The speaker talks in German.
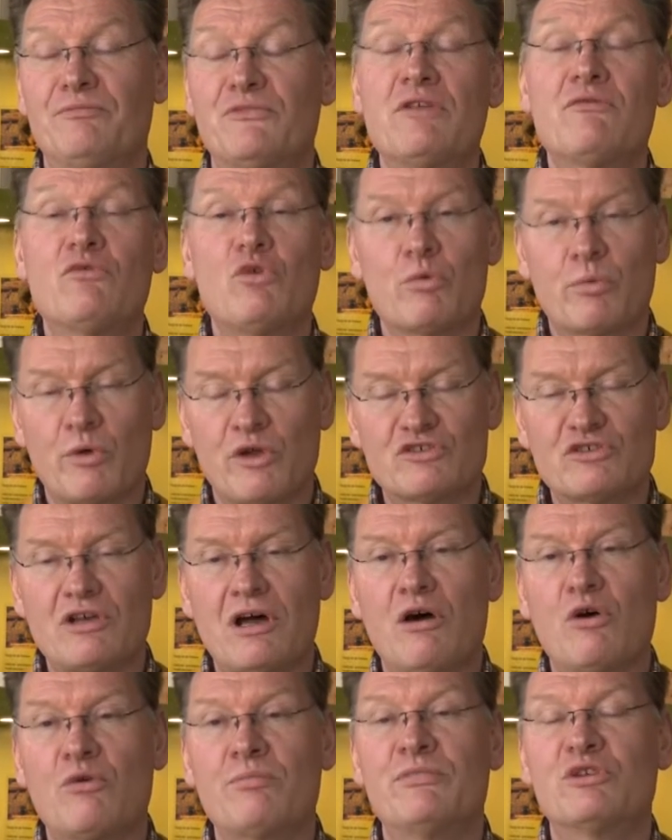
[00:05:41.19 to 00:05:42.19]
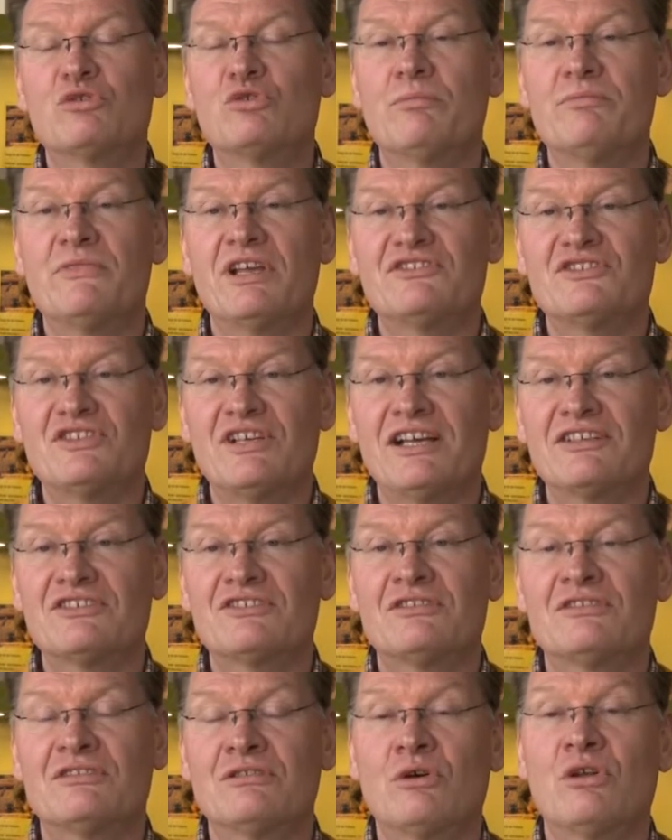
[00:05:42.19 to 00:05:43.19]
Den wir übrigens auch mit
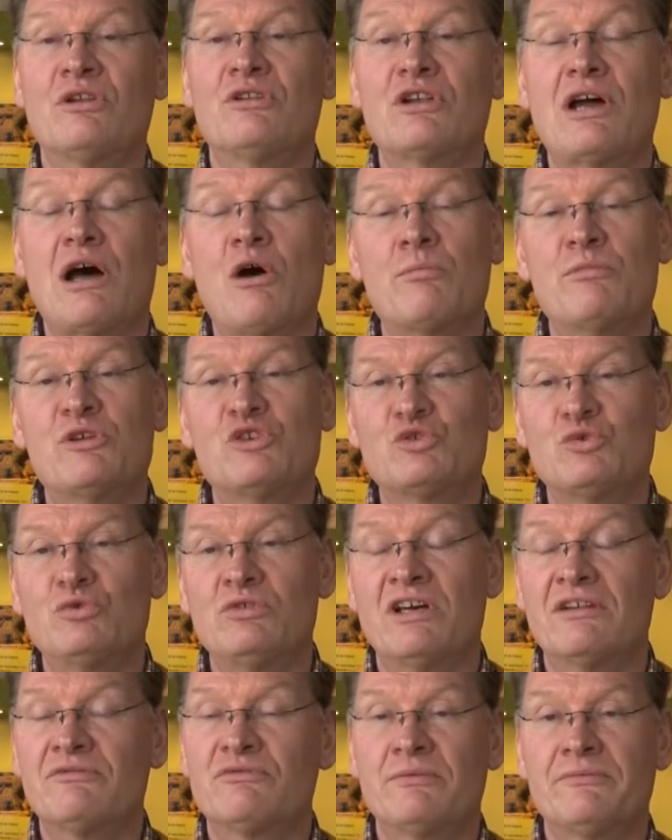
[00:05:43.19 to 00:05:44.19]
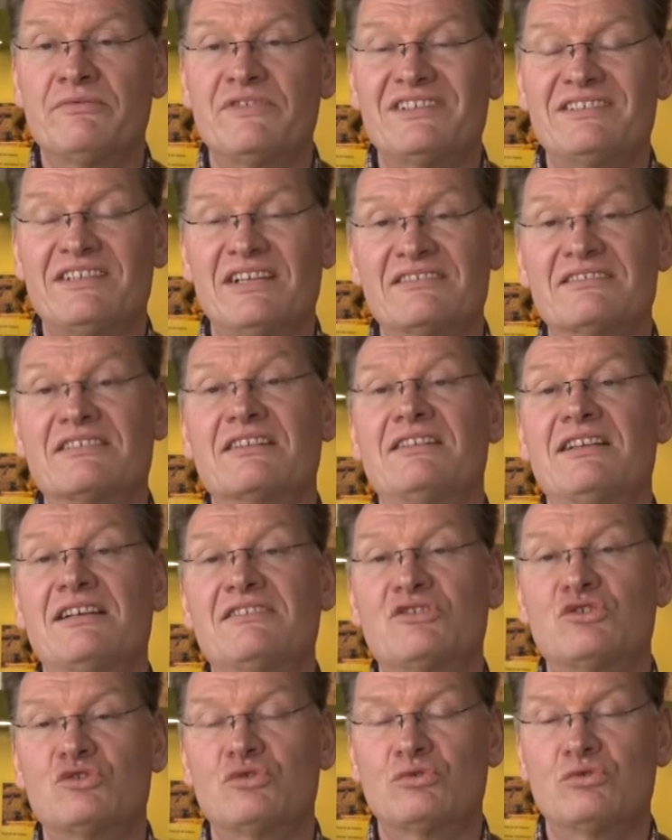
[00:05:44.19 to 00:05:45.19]
Gymnasiasten und auch mit Schülern fünfte, sechste
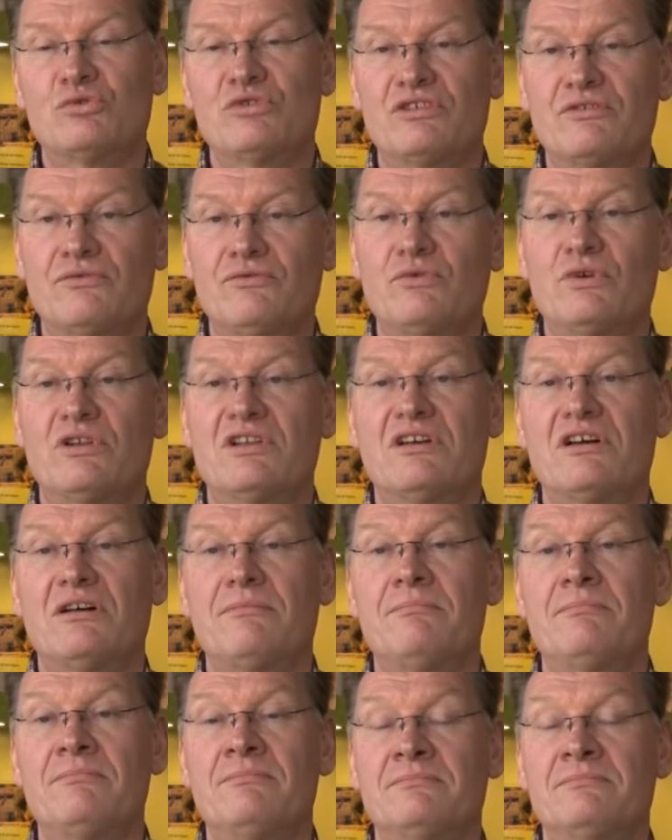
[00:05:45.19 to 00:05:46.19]
Klasse schon durchgeführt haben.